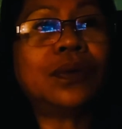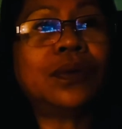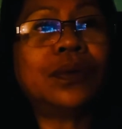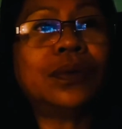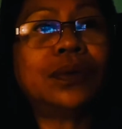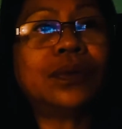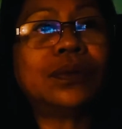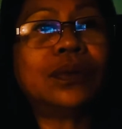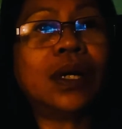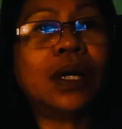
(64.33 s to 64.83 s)

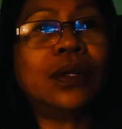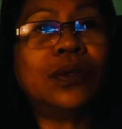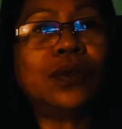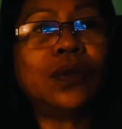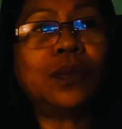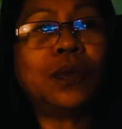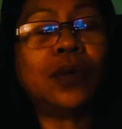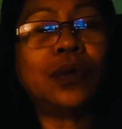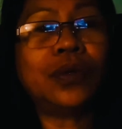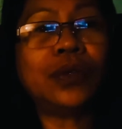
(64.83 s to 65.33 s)
kung ano
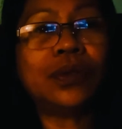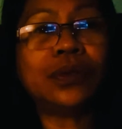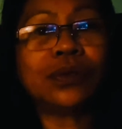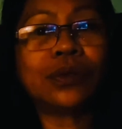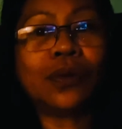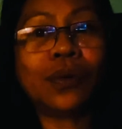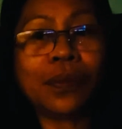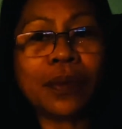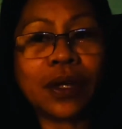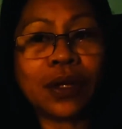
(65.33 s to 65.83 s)
po yun
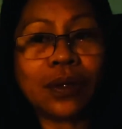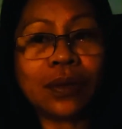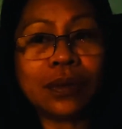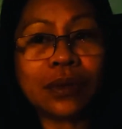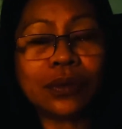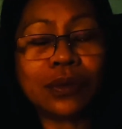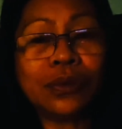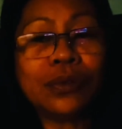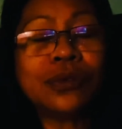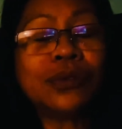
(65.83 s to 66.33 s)
kung meron
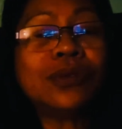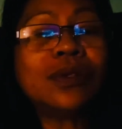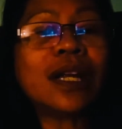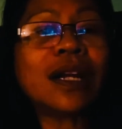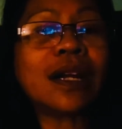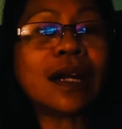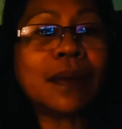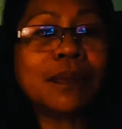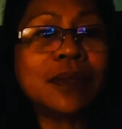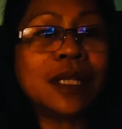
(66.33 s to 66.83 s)
kung
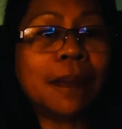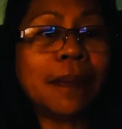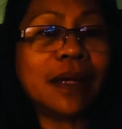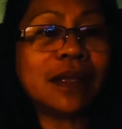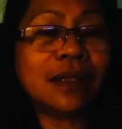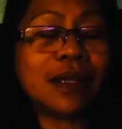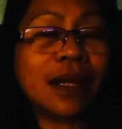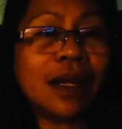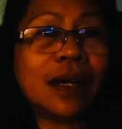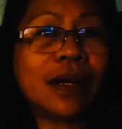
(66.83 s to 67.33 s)
nararamdaman
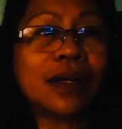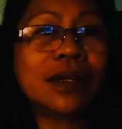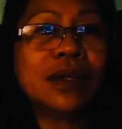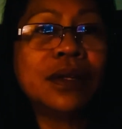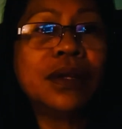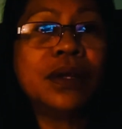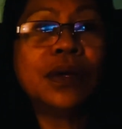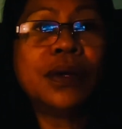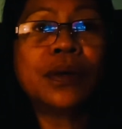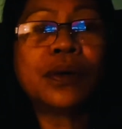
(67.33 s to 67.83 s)
nila
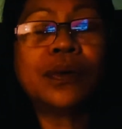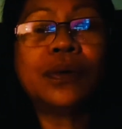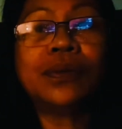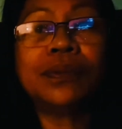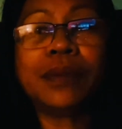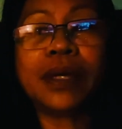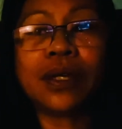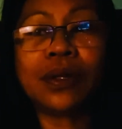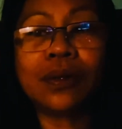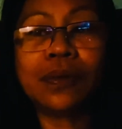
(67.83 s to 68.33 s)
kung
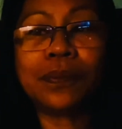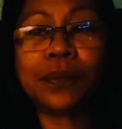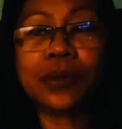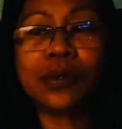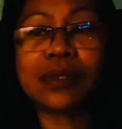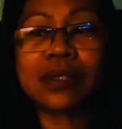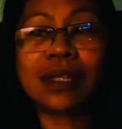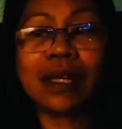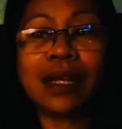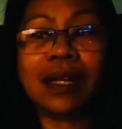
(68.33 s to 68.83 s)
meron po
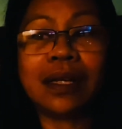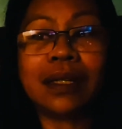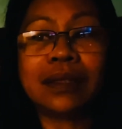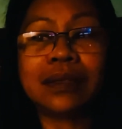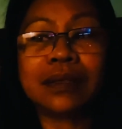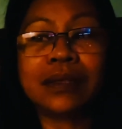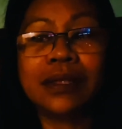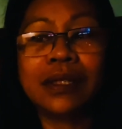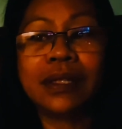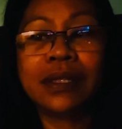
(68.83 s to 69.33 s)

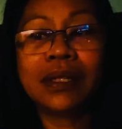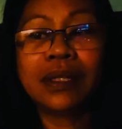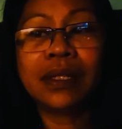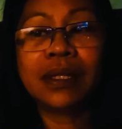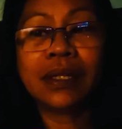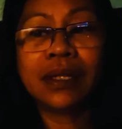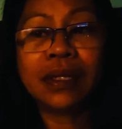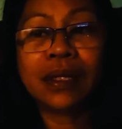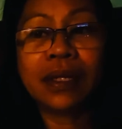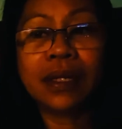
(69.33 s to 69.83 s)
silang
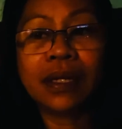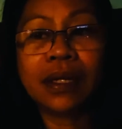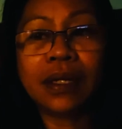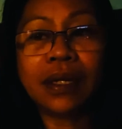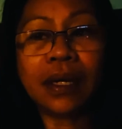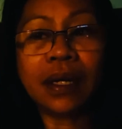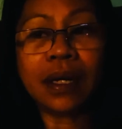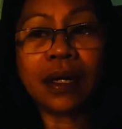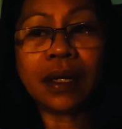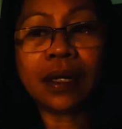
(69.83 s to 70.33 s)

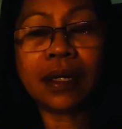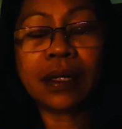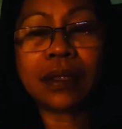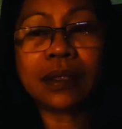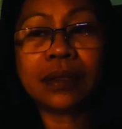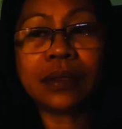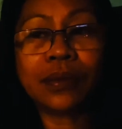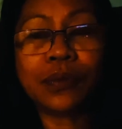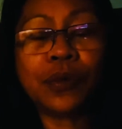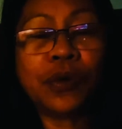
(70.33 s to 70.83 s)
uh,
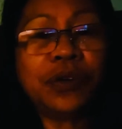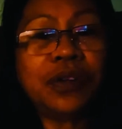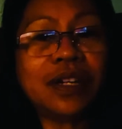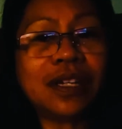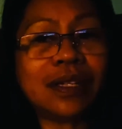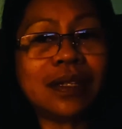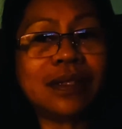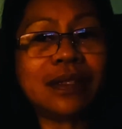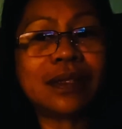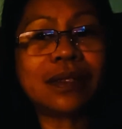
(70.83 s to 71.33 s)

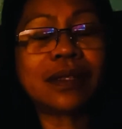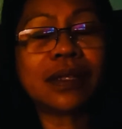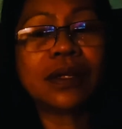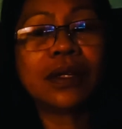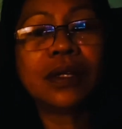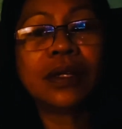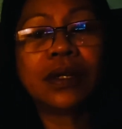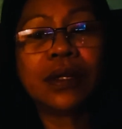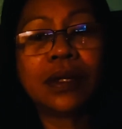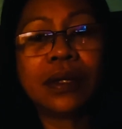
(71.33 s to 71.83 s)
worries
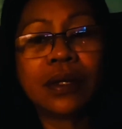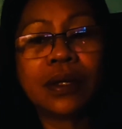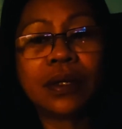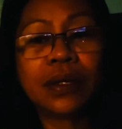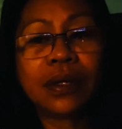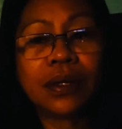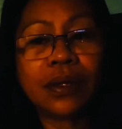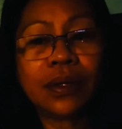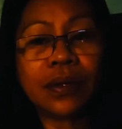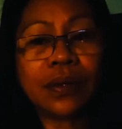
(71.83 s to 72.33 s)

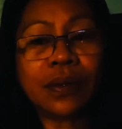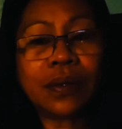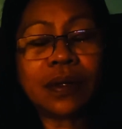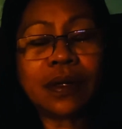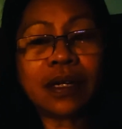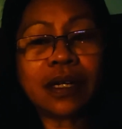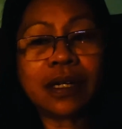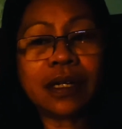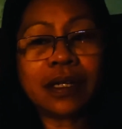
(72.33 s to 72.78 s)
or